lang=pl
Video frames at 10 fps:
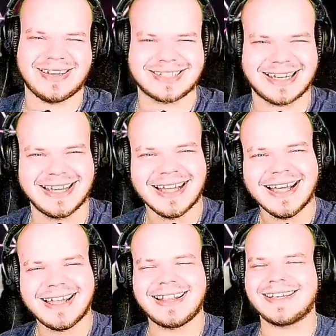że
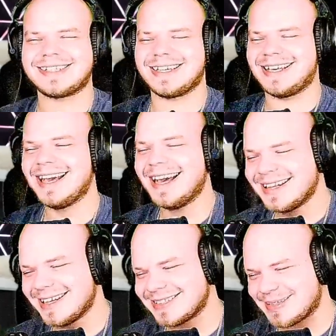nasi,
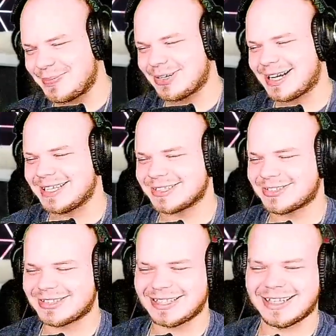nasi piłkarze
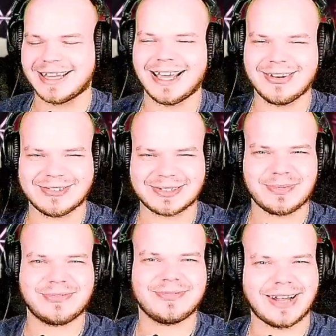to się nadają,
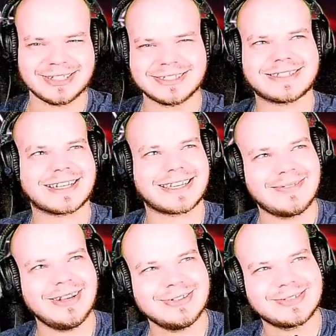żeby walczyć z
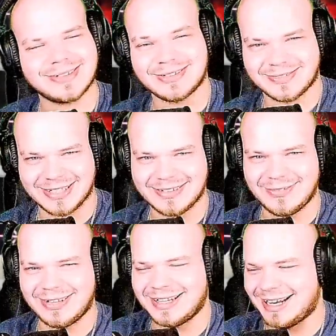takimi ludźmi, to wtedy
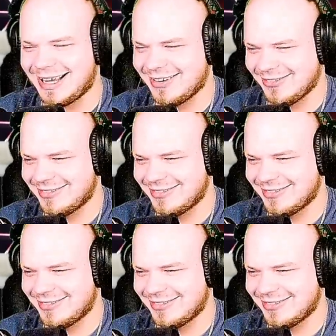wygrają.